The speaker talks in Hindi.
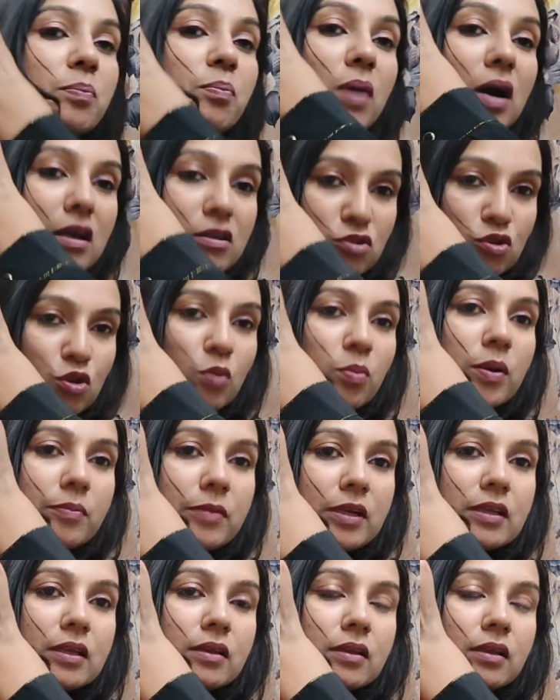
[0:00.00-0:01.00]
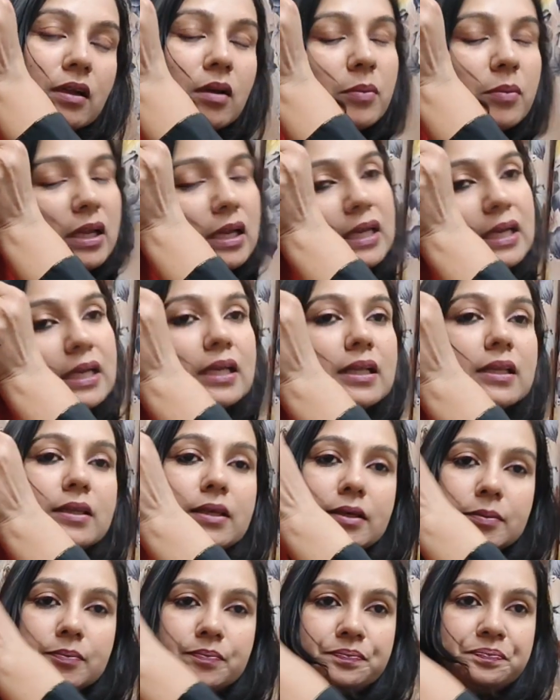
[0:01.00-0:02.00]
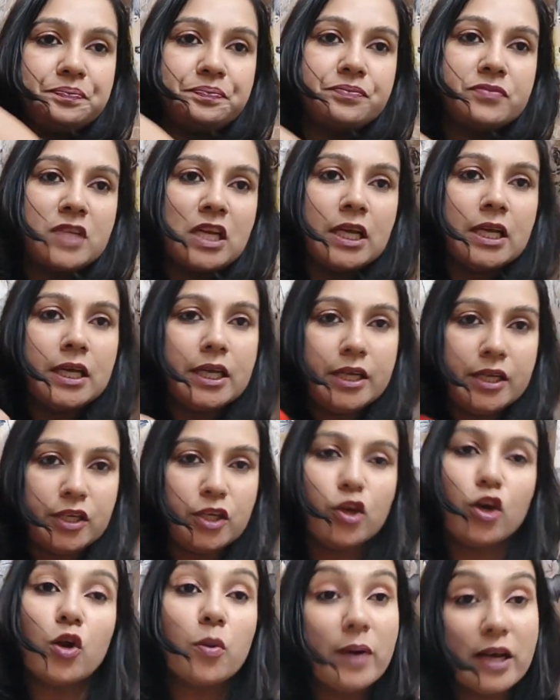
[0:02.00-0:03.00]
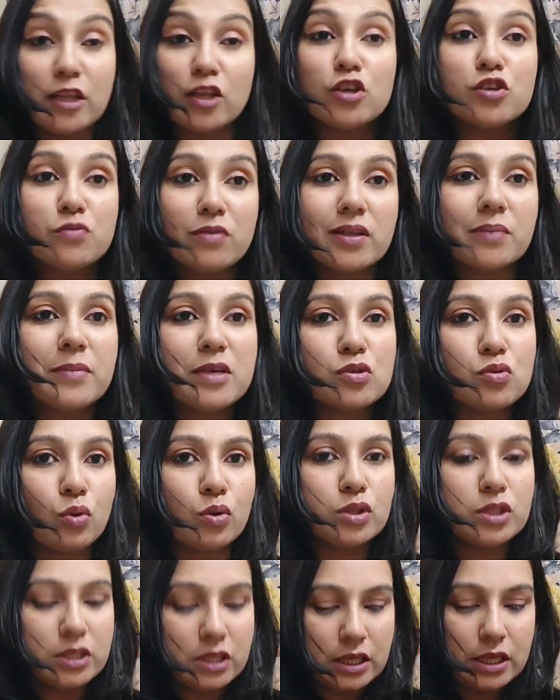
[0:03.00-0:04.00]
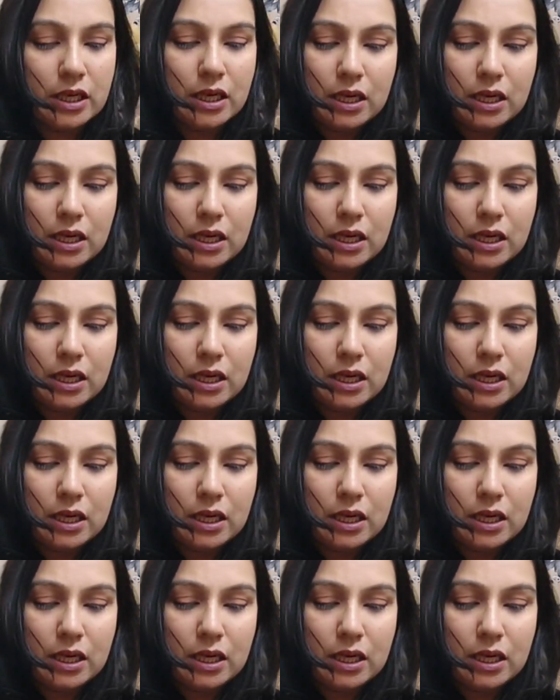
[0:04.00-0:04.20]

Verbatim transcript: पाँच सौ रुपये में देता ना मैं ले लेती ये और बात है उस वक्त मैं सोचती